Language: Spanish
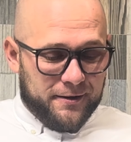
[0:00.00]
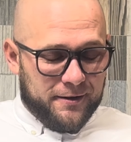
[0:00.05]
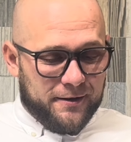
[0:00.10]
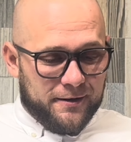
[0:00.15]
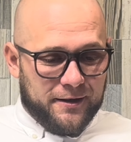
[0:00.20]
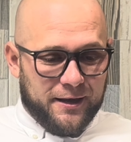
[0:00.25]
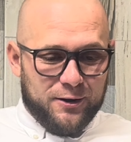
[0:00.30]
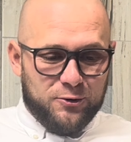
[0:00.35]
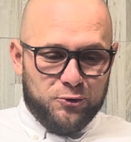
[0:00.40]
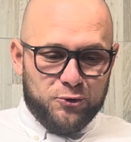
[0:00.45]

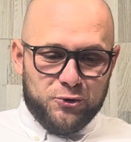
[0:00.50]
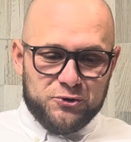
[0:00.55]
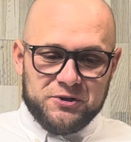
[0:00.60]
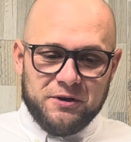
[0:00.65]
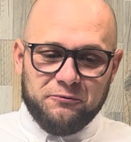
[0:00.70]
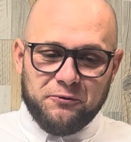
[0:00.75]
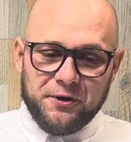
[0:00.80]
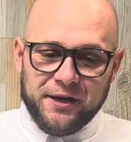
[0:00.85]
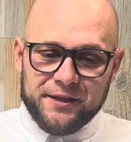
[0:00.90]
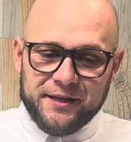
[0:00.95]
que el uno se
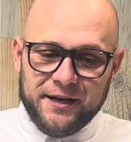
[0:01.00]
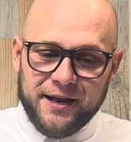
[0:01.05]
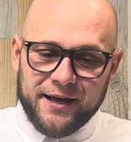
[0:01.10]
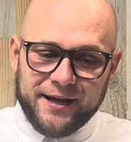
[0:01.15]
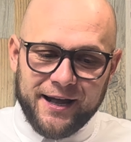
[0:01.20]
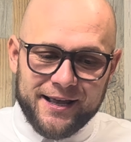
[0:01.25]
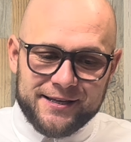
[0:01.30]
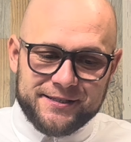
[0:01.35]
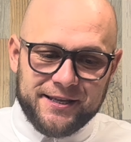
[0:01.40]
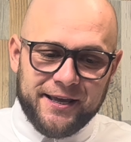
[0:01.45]
fuera de la
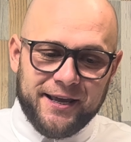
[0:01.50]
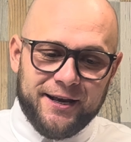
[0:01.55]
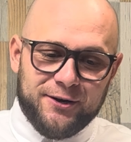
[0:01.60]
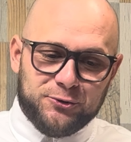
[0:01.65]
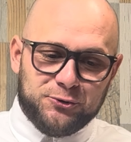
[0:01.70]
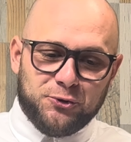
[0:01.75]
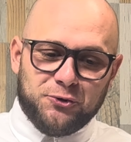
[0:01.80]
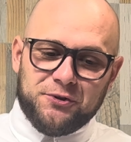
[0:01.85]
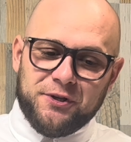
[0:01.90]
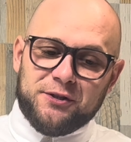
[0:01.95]
casa y el
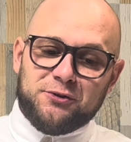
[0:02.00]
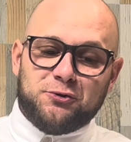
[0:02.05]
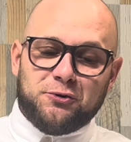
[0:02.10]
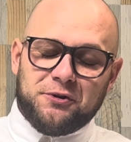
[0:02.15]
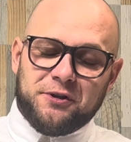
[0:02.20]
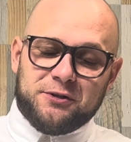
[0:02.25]
otro dentro